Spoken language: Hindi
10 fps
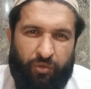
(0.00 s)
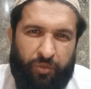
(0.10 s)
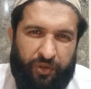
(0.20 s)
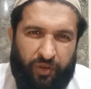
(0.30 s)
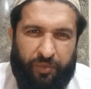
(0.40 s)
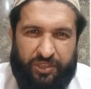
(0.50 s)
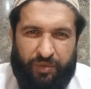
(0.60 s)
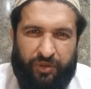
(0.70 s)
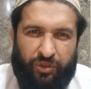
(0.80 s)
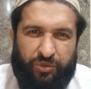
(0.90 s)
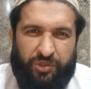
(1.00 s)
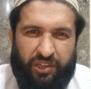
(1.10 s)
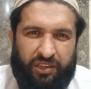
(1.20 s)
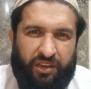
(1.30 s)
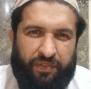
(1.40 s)
अल्लाम
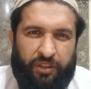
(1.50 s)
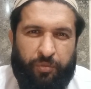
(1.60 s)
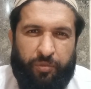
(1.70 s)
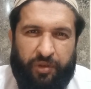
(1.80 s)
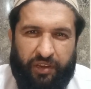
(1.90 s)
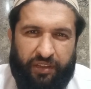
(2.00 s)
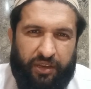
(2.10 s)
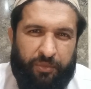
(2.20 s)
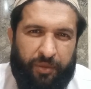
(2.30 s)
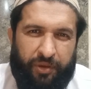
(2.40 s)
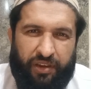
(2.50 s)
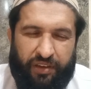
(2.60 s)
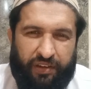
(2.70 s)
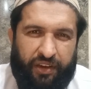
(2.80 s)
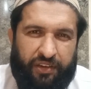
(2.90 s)
शायद खान अफरीदी फ्रॉम टेक्निकल मार्बल
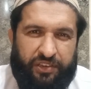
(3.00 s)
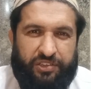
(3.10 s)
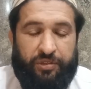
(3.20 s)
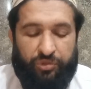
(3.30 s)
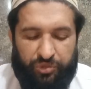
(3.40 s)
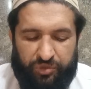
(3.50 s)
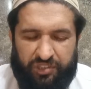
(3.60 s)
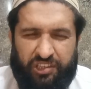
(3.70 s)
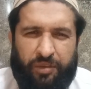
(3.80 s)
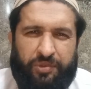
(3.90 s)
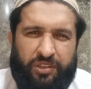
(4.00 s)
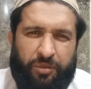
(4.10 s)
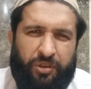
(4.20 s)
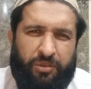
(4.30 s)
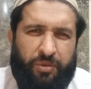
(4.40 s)
एंड ग्रेनाइट इंडस्ट्री दोस्तों जैसे कि विंजन
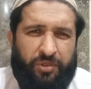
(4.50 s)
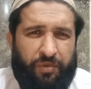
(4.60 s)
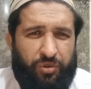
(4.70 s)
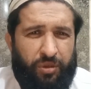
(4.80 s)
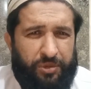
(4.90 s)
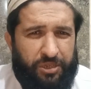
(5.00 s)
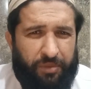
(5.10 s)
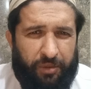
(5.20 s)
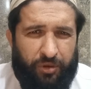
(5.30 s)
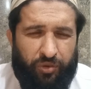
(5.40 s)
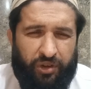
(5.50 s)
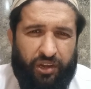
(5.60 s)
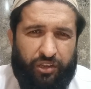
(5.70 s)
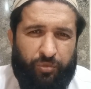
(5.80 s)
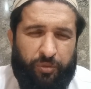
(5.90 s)
सिंह तमाम तर वीडियो हमेशा मार्बल और
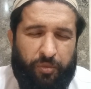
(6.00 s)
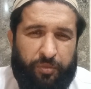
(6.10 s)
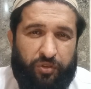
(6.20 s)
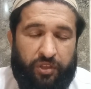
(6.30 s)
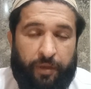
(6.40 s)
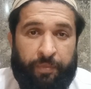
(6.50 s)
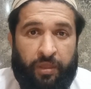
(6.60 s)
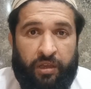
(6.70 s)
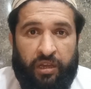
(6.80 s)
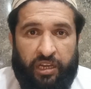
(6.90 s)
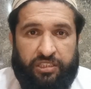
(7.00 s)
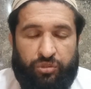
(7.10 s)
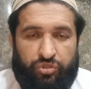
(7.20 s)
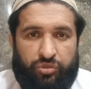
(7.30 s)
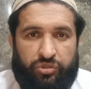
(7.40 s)
ग्रेनाइट के ऊपर मबनी होती है
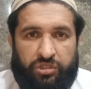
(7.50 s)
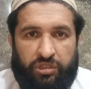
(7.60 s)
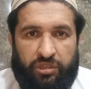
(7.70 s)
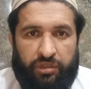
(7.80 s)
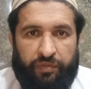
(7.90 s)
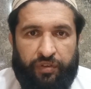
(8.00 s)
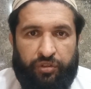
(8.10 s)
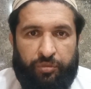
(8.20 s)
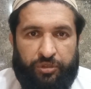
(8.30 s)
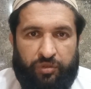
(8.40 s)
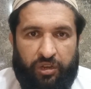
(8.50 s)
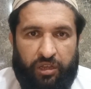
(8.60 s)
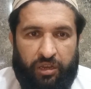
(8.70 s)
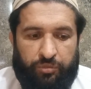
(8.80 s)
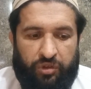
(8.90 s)
अच्छा दोस्तों इस वीडियो में जो है
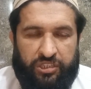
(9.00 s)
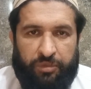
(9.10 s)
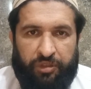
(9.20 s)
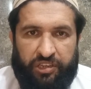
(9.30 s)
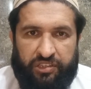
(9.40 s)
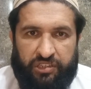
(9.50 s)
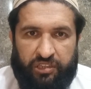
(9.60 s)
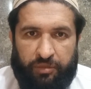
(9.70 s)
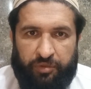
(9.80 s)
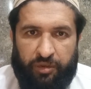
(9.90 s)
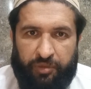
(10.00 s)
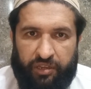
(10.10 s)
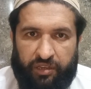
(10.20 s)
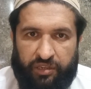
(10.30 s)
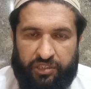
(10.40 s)
ना अलहमदिल्ला से मैंने जैसे तमनील
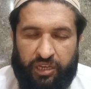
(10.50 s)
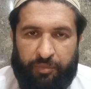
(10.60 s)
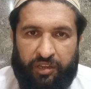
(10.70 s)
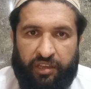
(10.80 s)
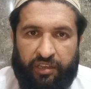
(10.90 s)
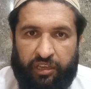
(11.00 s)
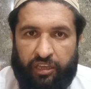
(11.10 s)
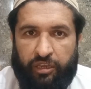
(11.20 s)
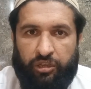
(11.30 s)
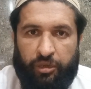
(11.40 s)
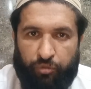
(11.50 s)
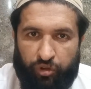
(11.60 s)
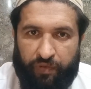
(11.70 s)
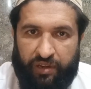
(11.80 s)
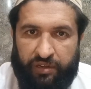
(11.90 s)
में शामिल किया कि
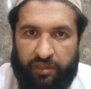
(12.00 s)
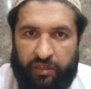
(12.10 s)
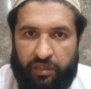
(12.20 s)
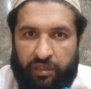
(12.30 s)
केमोर वाइट